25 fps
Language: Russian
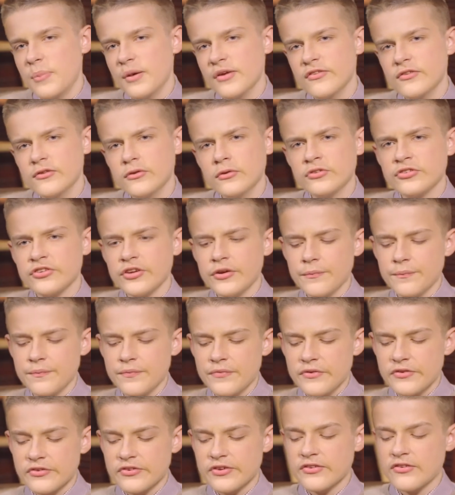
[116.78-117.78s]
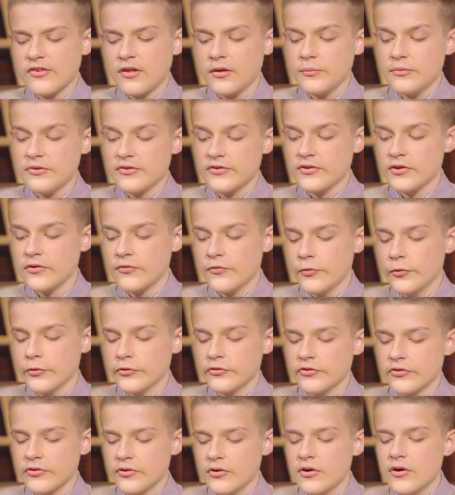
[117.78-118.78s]
«Послушай», — сказал мистер
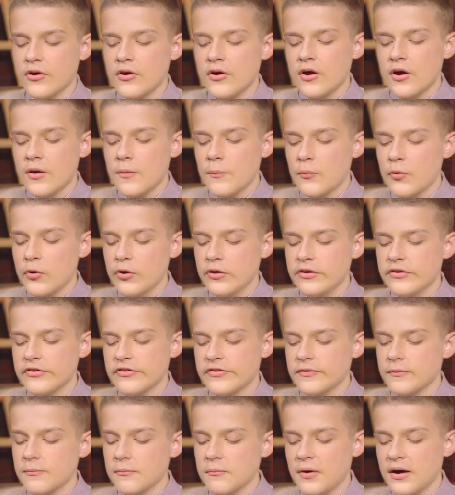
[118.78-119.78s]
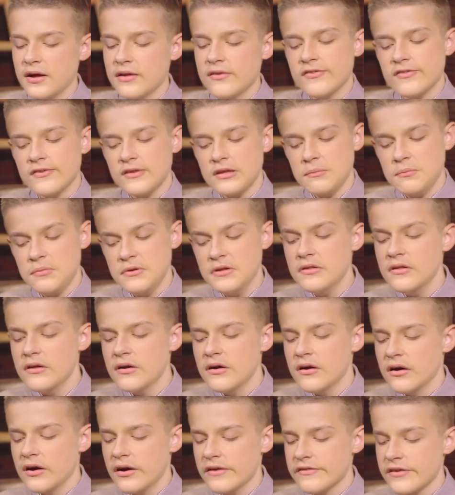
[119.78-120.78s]
Фокс, — «боги Банс и
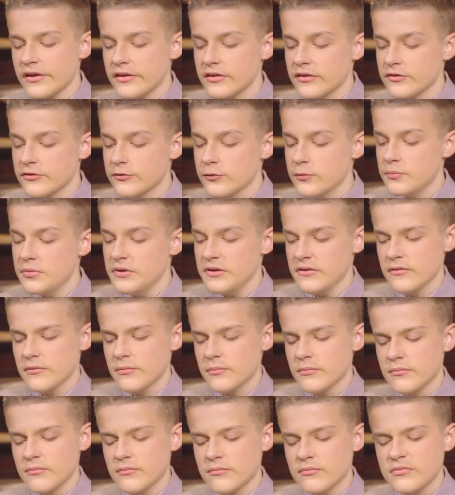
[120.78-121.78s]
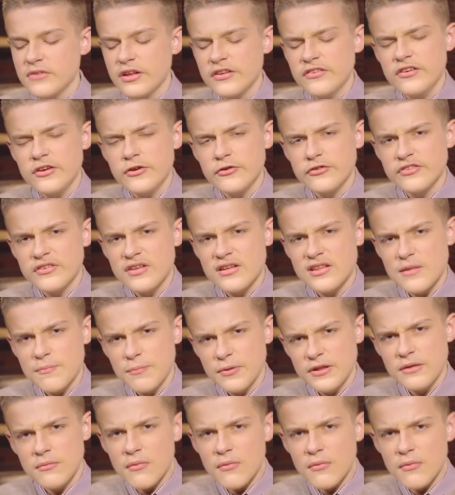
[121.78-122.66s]
Бин хотят нас убить. Надеюсь, ты это